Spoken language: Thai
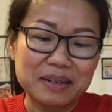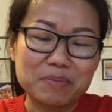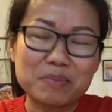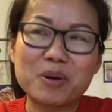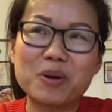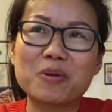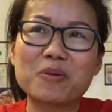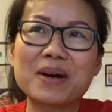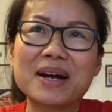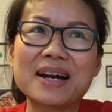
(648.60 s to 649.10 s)
บ
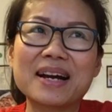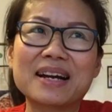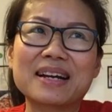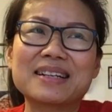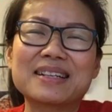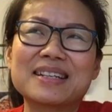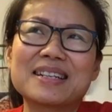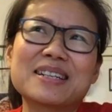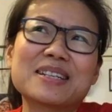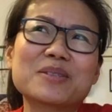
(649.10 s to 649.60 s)
อกว่า
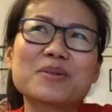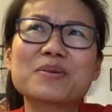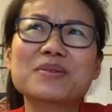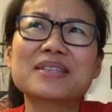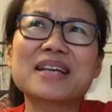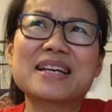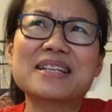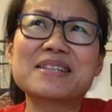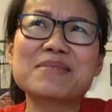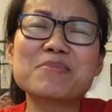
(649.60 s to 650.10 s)
สง
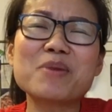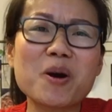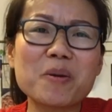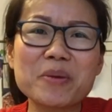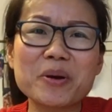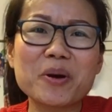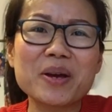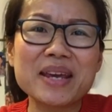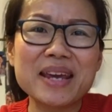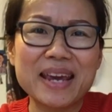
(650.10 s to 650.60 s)
สัยจะมอง
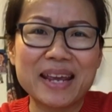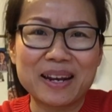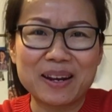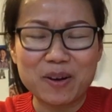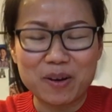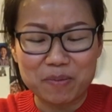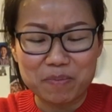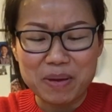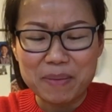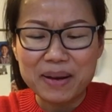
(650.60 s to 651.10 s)
ไม่ค่อยเห็นห
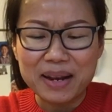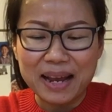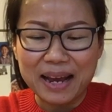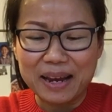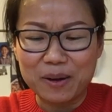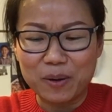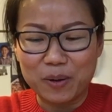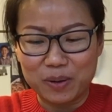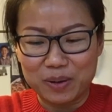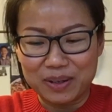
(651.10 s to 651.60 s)
รอก ไม่เป็นไร
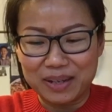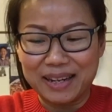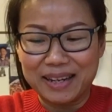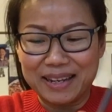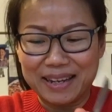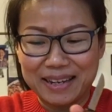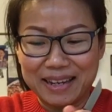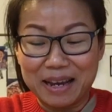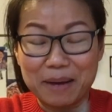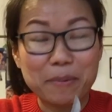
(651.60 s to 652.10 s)
หรอกอะไร
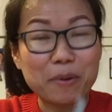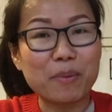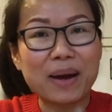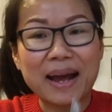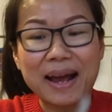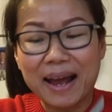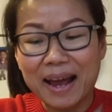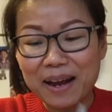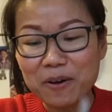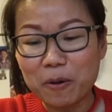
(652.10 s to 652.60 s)
อย่างเงี้ย เพราะว่า
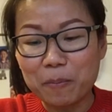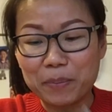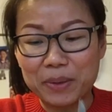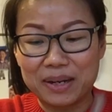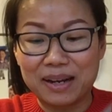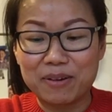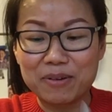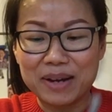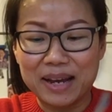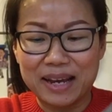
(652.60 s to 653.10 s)
ห้างก็ปิด
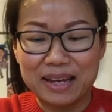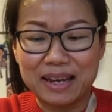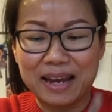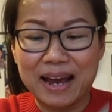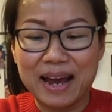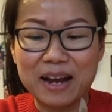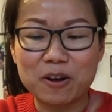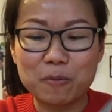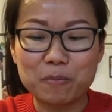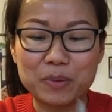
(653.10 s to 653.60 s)
แล้วไง
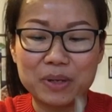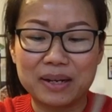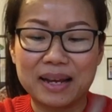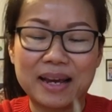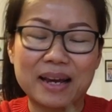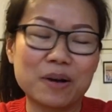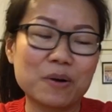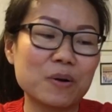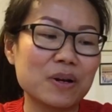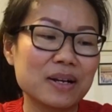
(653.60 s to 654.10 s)
ห้างก็ปิด
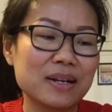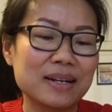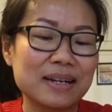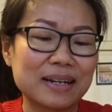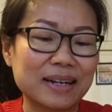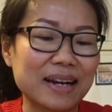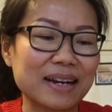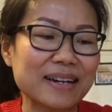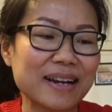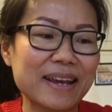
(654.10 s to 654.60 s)
แล้ว
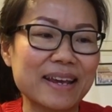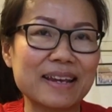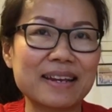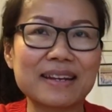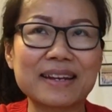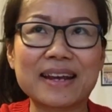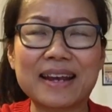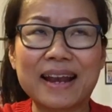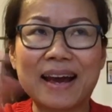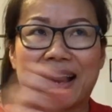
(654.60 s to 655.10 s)
ข้างใน
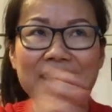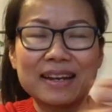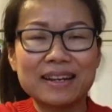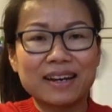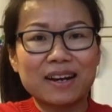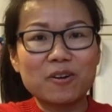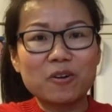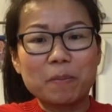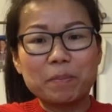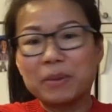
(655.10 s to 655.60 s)
ในร้านเนี่
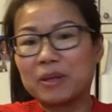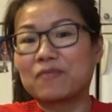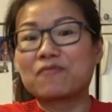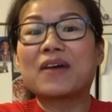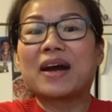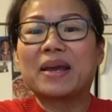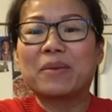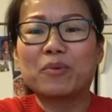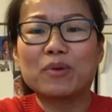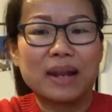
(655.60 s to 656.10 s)
ยเขาก็ปิด
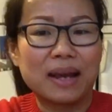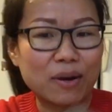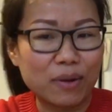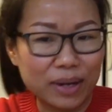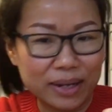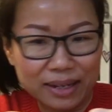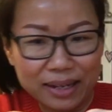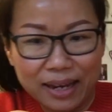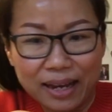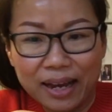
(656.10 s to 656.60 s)
ไฟหมดแล้ว อะ
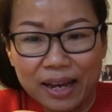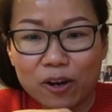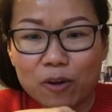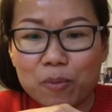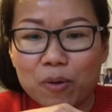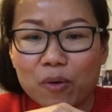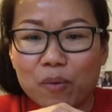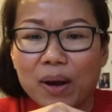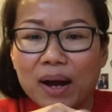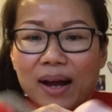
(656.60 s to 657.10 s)
ไรเงี้ย ไอ้ก็
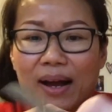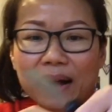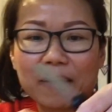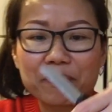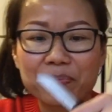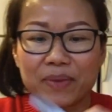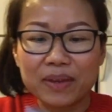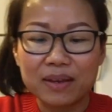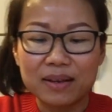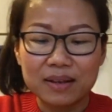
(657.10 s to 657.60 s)
บอกว่า
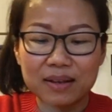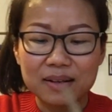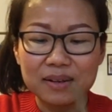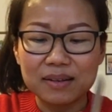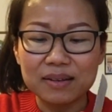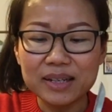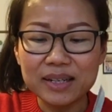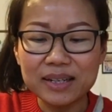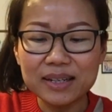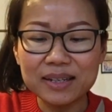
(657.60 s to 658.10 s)

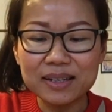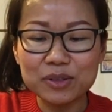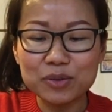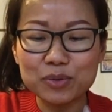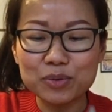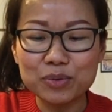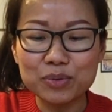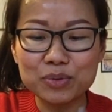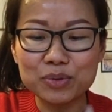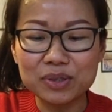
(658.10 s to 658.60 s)
เฮ้ย
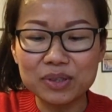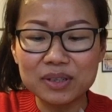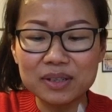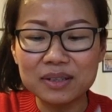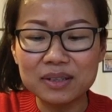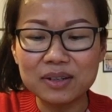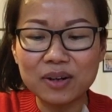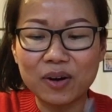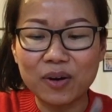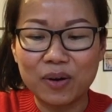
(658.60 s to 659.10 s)
ยูซื้อ
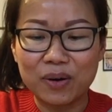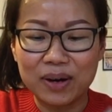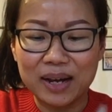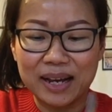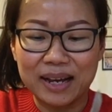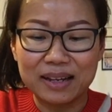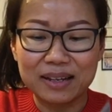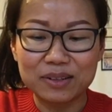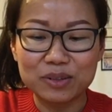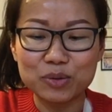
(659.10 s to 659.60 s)
ของ
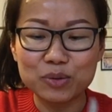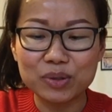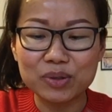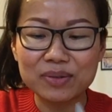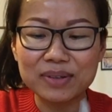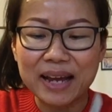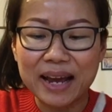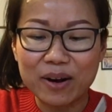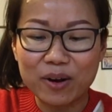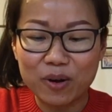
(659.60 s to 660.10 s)
อะ่ะยูก็ต้
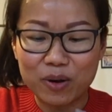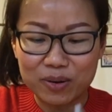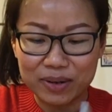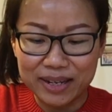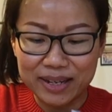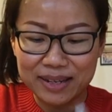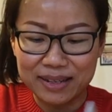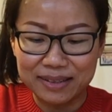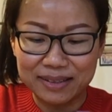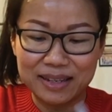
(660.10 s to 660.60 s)
องได้ของ
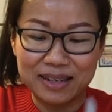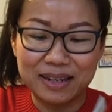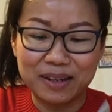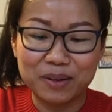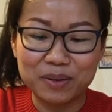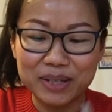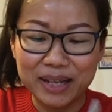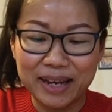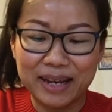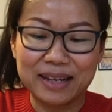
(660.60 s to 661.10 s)
ดีสิแล้
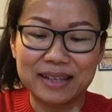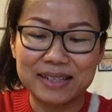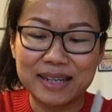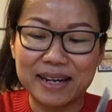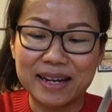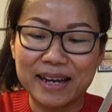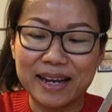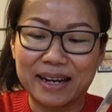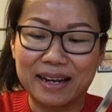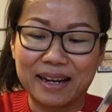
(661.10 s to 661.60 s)
วเนี่ยฉั
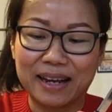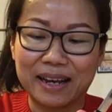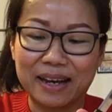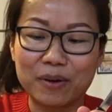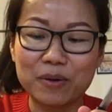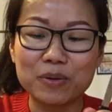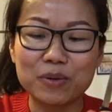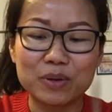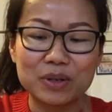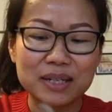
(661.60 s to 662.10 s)
นเห็นแล้
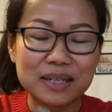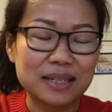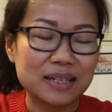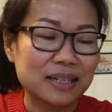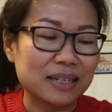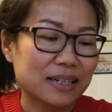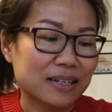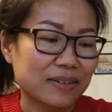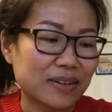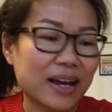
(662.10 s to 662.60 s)
ว
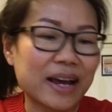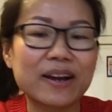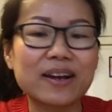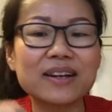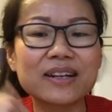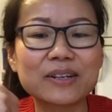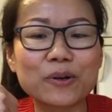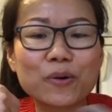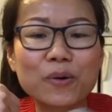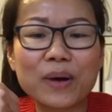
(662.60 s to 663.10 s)
ไอ้ก็
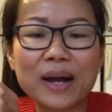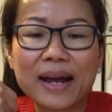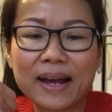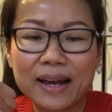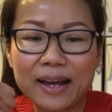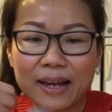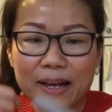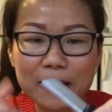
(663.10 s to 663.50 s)
เลยโทรหา